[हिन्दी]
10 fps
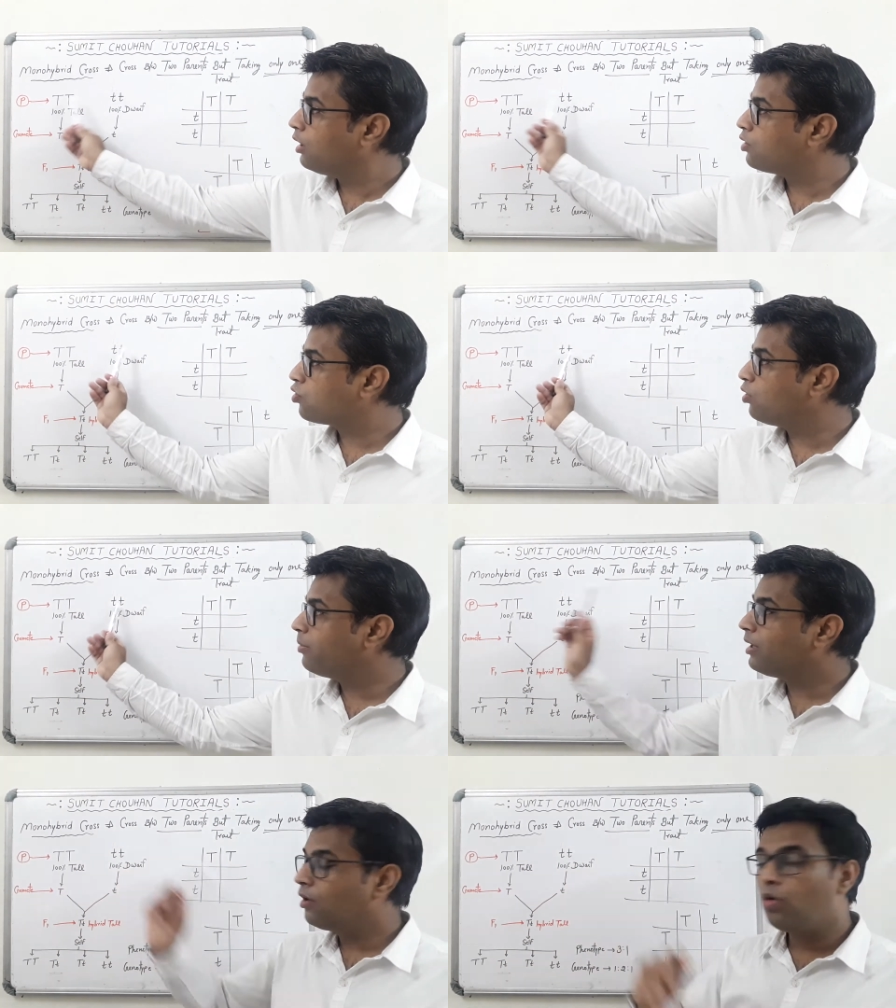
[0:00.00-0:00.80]
इसको
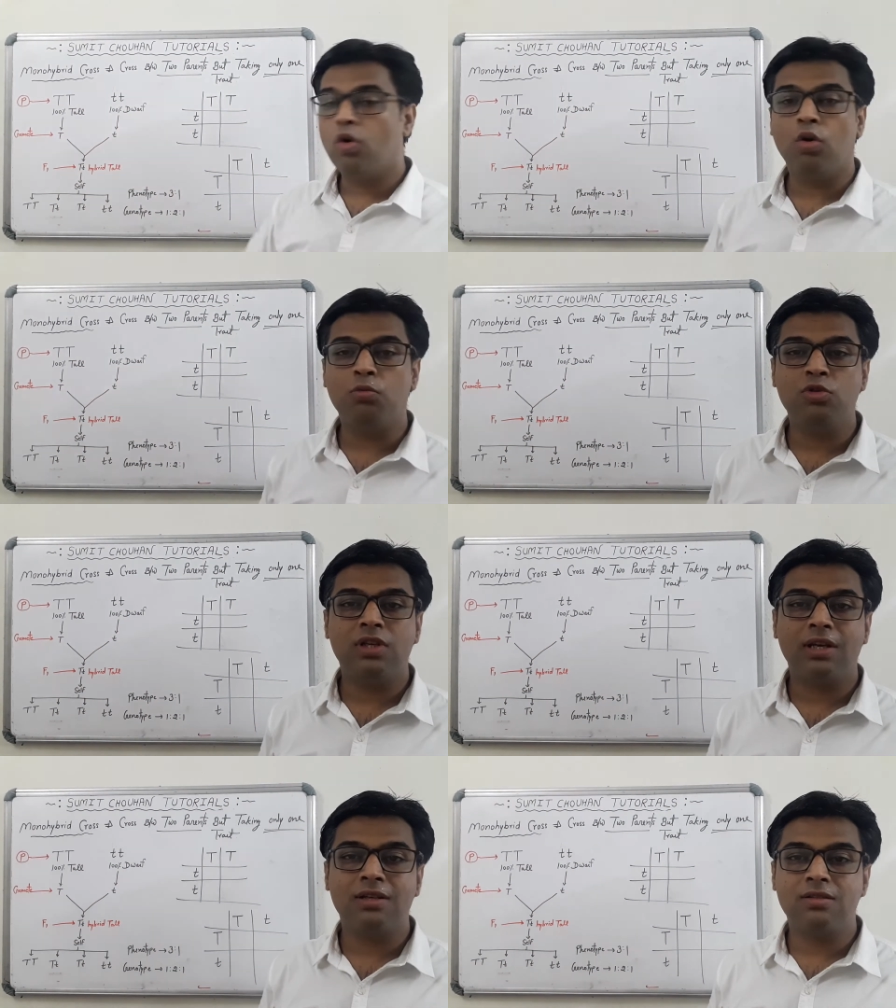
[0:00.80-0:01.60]
मैं
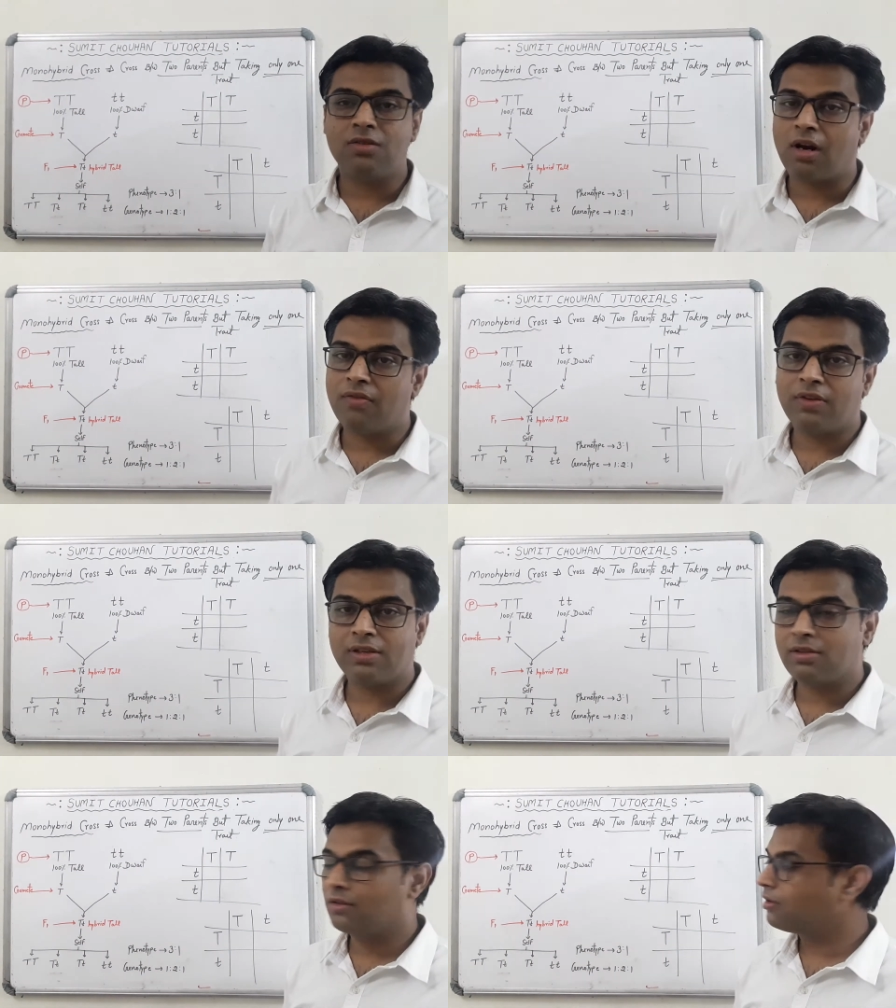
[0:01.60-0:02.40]
होमोजाइगस ड्राफ्ट कह
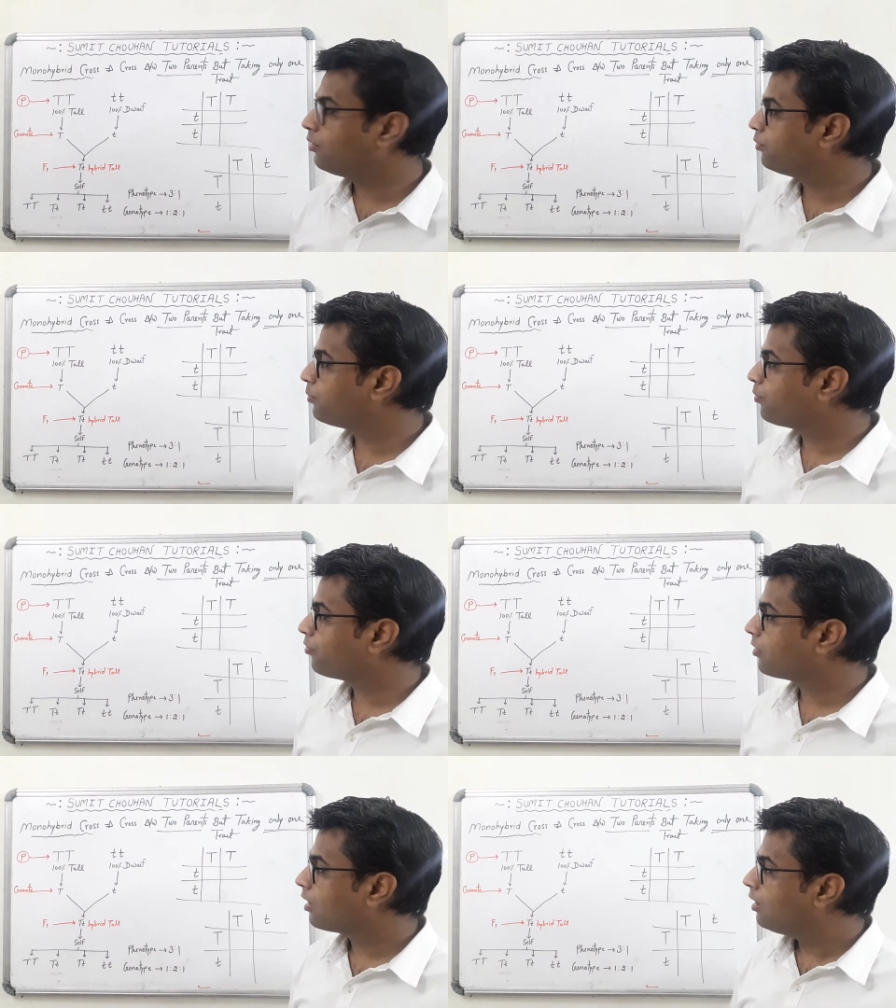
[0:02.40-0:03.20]
सकता
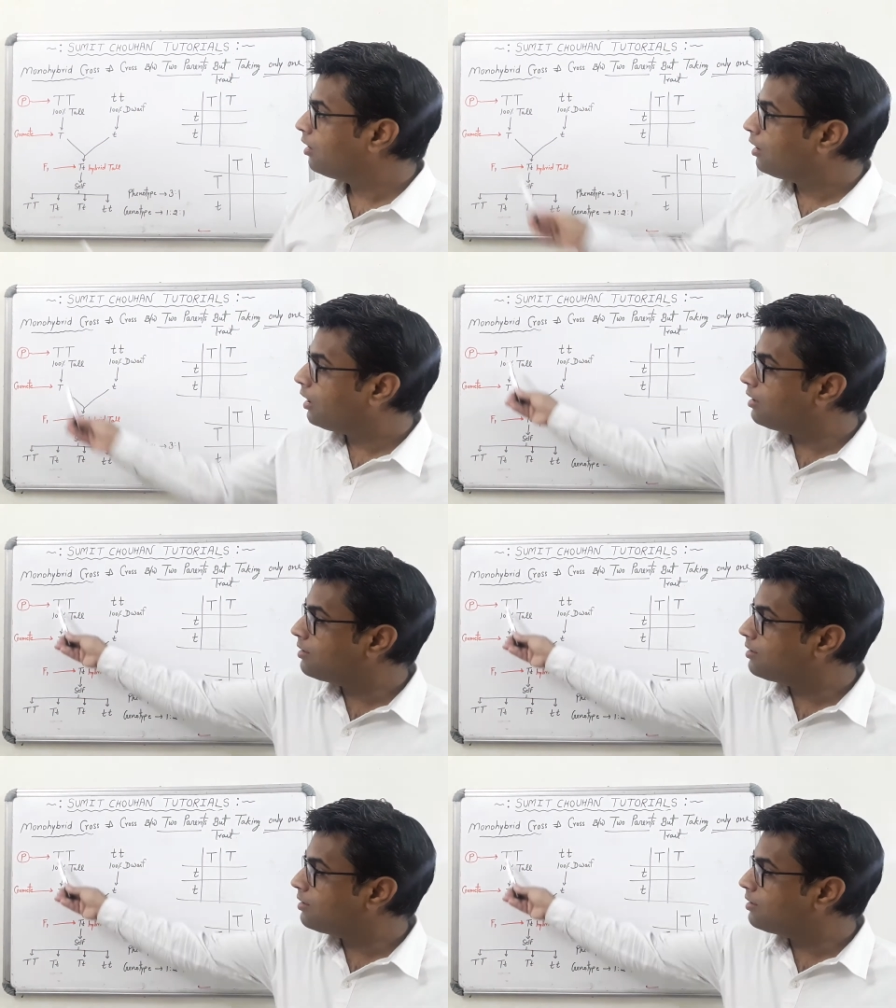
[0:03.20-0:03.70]
हूं